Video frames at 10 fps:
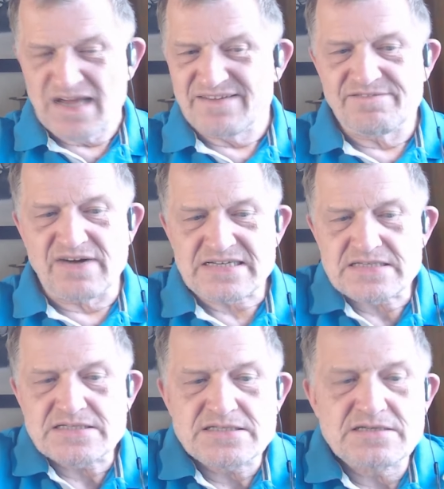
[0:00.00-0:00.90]

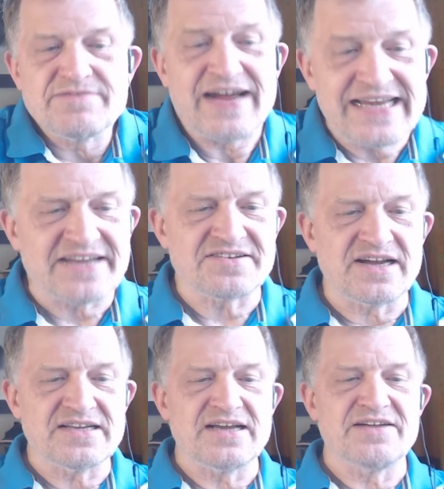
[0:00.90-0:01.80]
Was, weil jetzt
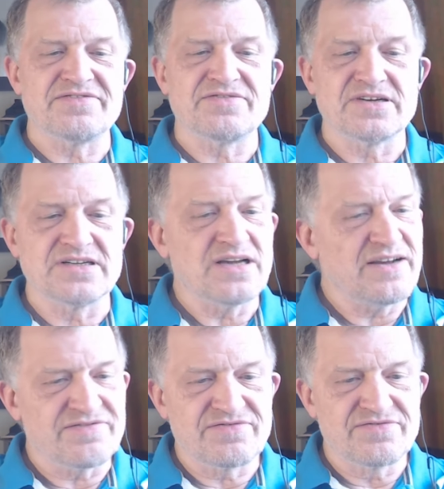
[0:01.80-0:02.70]
ja die F, die
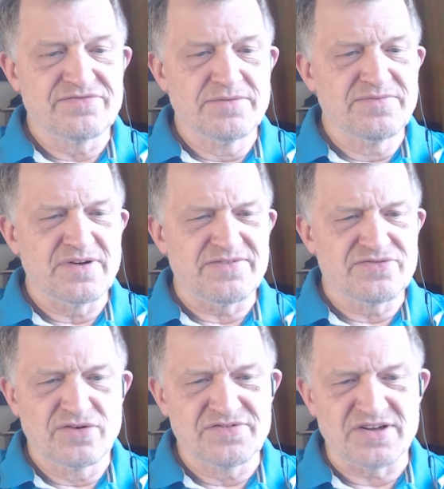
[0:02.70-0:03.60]
F 5,
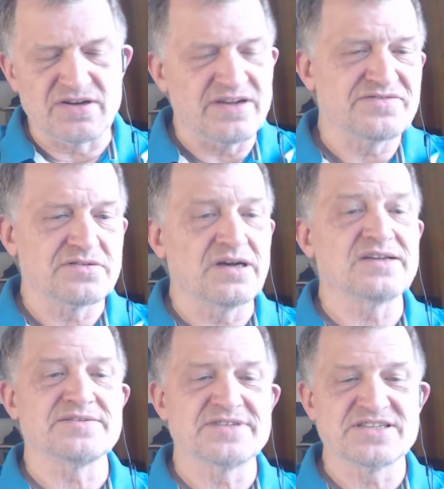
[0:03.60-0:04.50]
F-15, F,
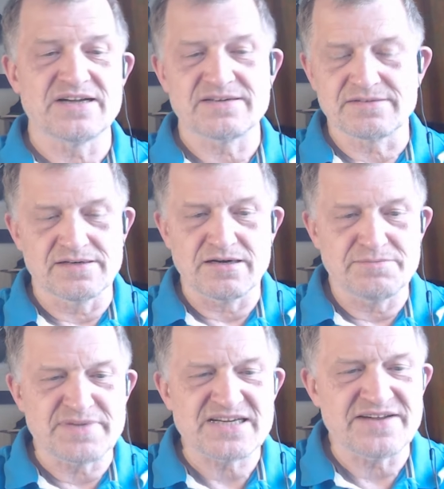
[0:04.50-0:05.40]
Sie wissen ja
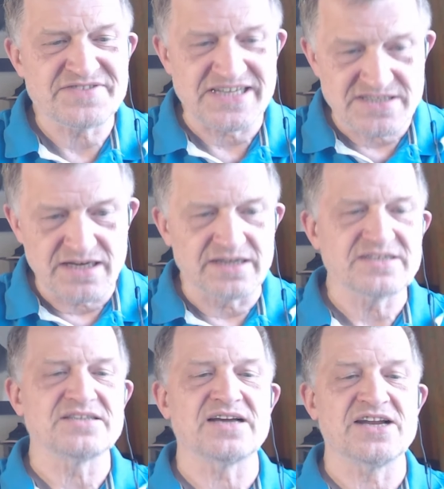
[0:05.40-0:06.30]
genau, F-16
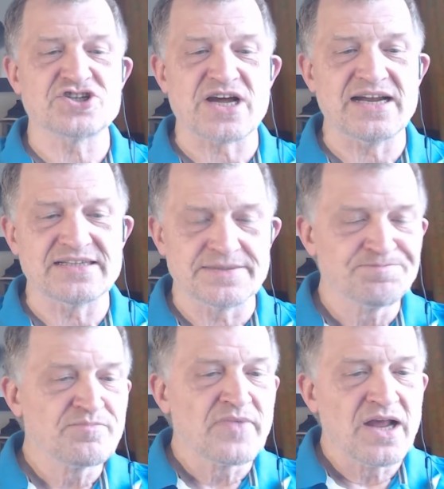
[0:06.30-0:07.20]
richtig einstrahlig,
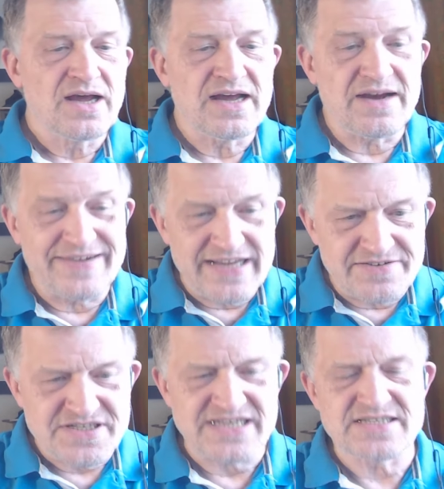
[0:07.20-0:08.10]
aber die
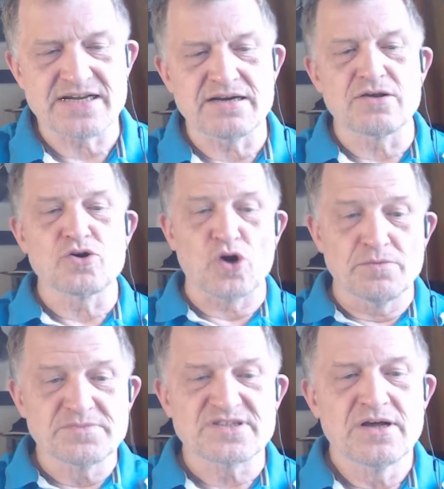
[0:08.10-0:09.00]
F-16
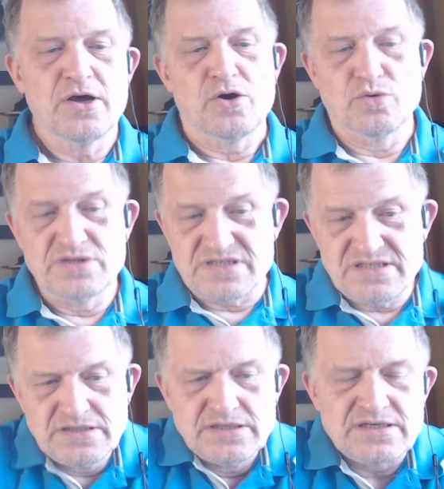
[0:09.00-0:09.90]
kommt und
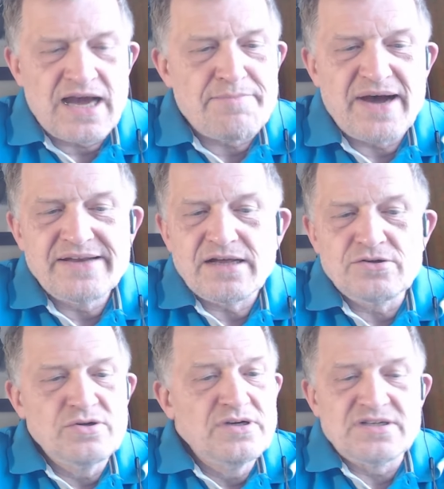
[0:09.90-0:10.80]
die kann man
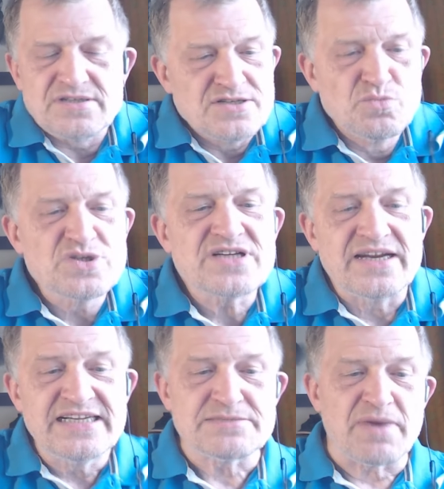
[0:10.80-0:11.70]
natürlich, das muss ja
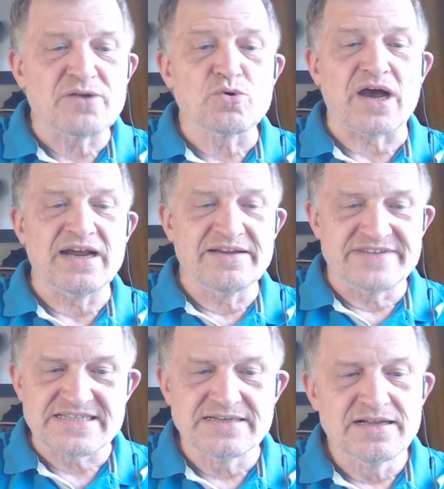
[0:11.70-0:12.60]
nicht mal ein Ukrainer wissen,